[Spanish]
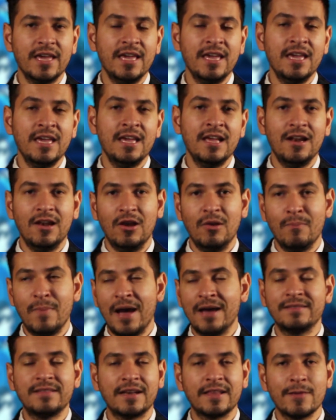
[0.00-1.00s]
y
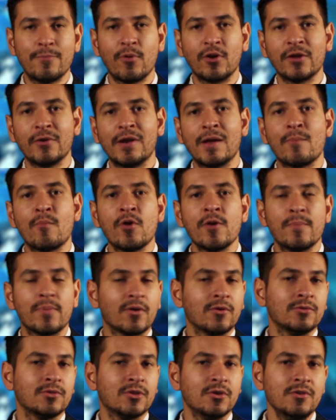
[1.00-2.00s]
va a estar disponible muy
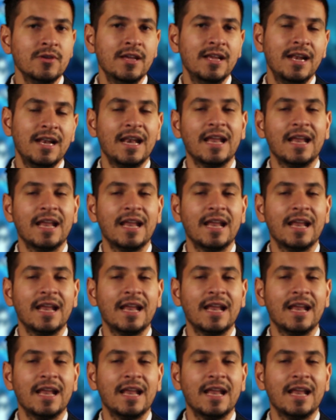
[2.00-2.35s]
pronto.